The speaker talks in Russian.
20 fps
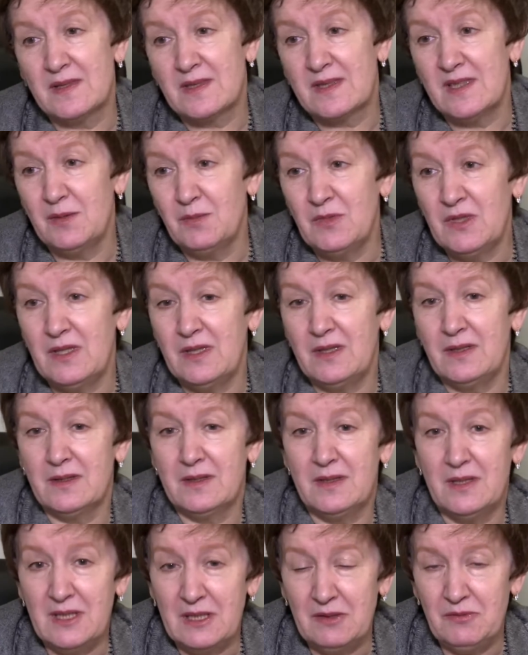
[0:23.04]
Самое
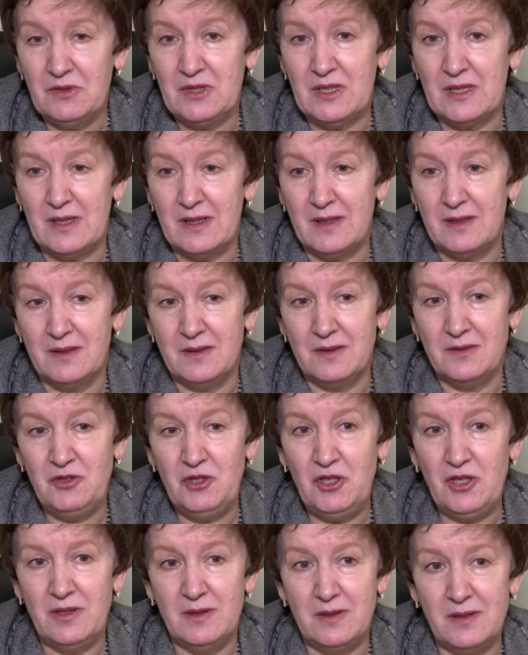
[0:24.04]
главное –
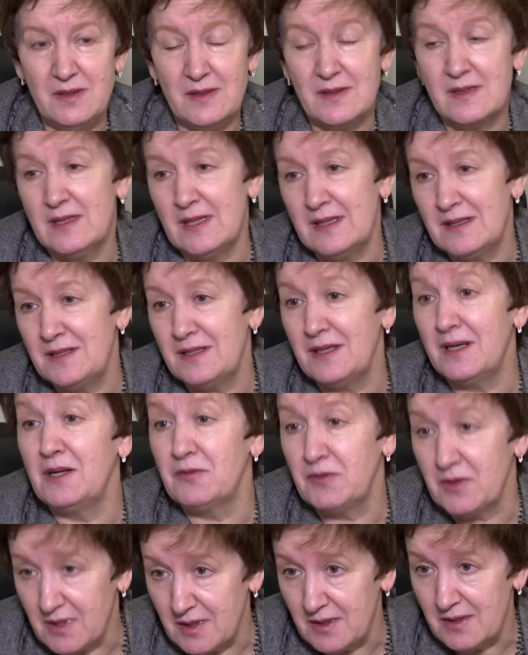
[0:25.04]
не искать
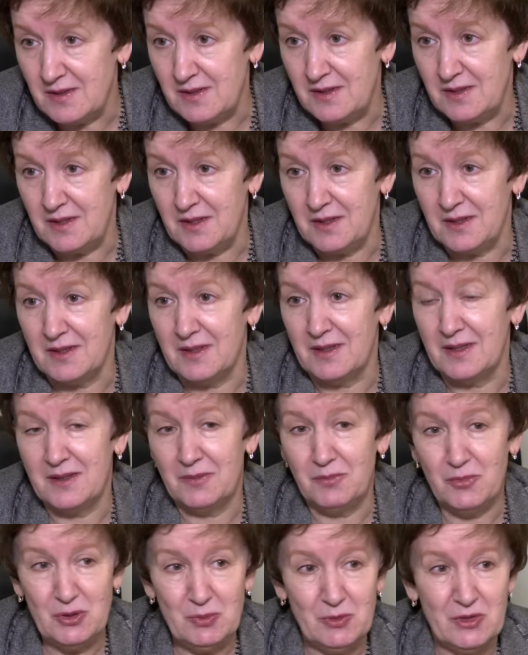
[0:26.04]
автора идеи, а,
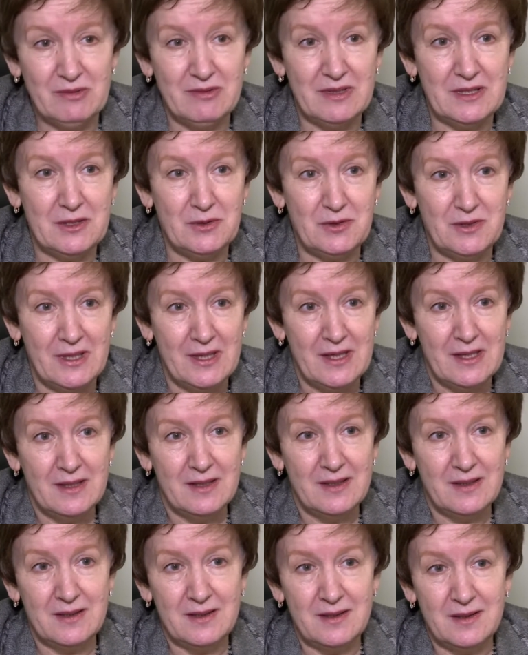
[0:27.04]
будем говорить,
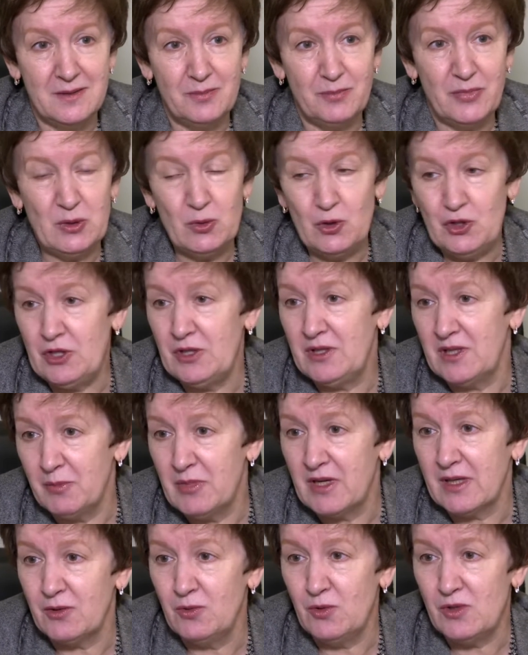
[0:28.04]
э, получить
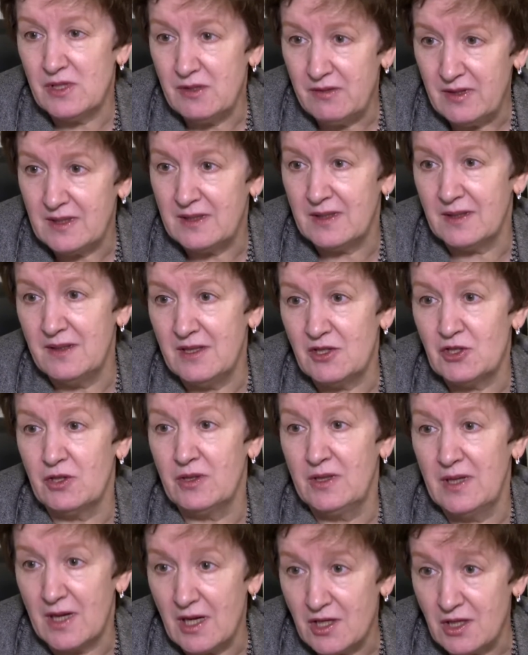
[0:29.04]
обратную связь от
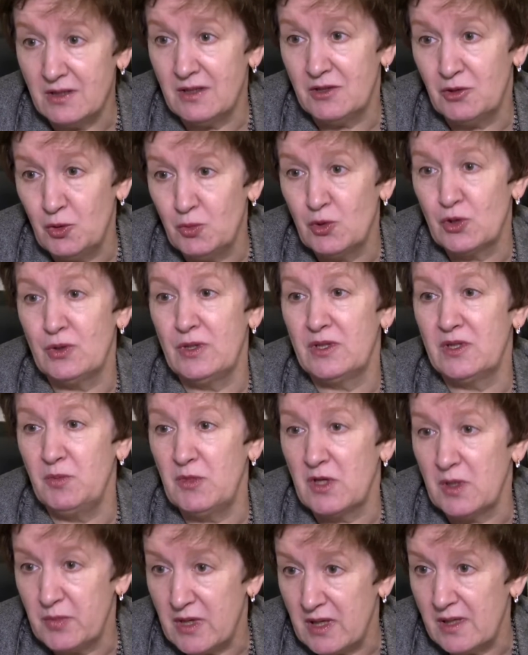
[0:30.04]
наших горожан о том, что это
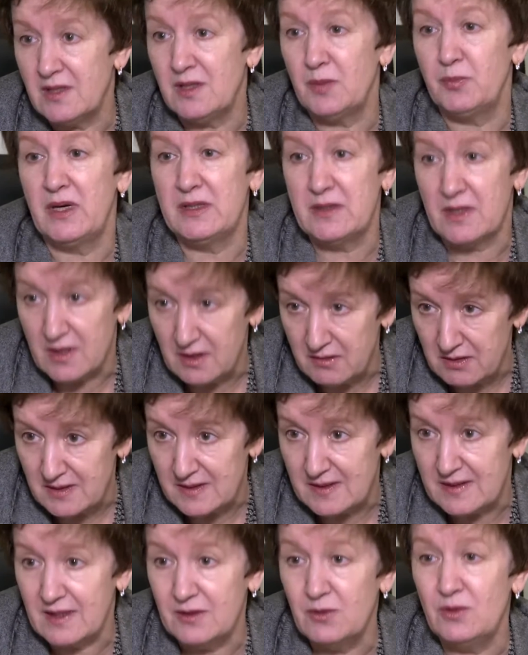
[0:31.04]
мероприятие
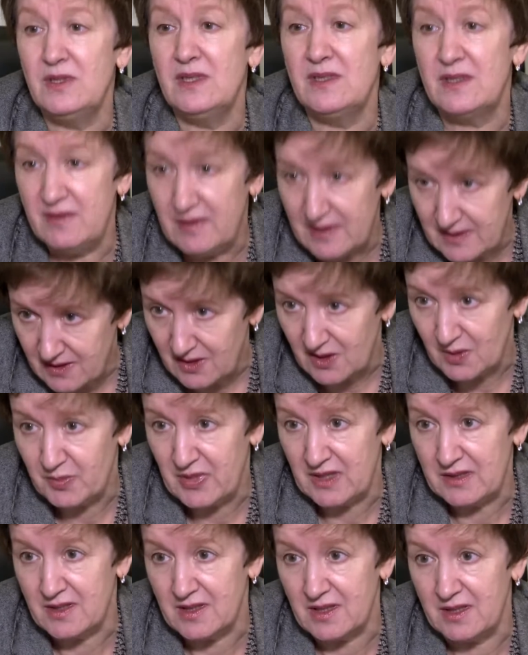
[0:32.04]
понравилось. Оно действительно
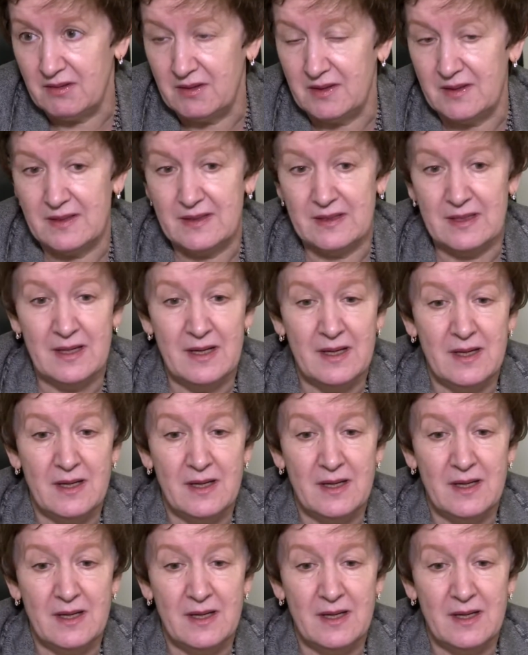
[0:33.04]
понравилось.